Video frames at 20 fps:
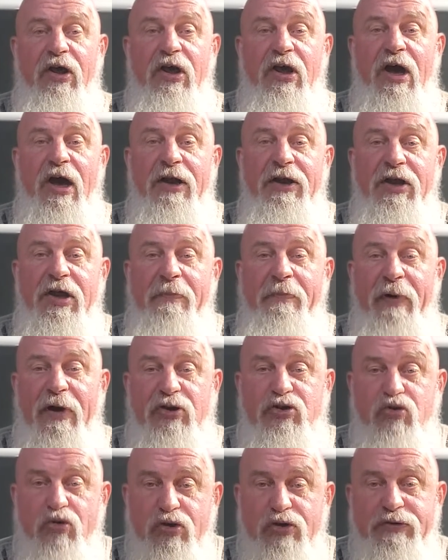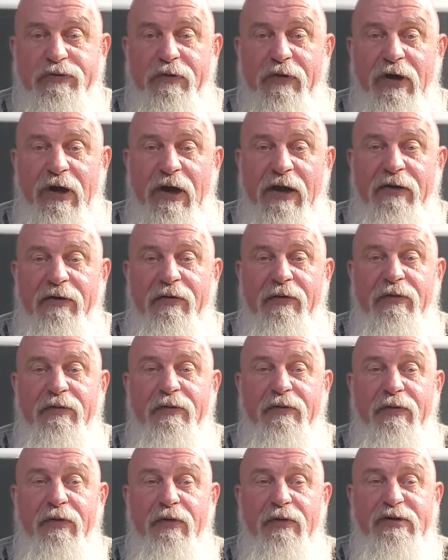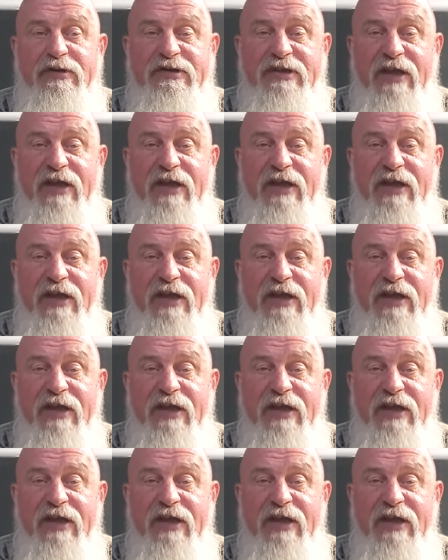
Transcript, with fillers: и они почувствовали э,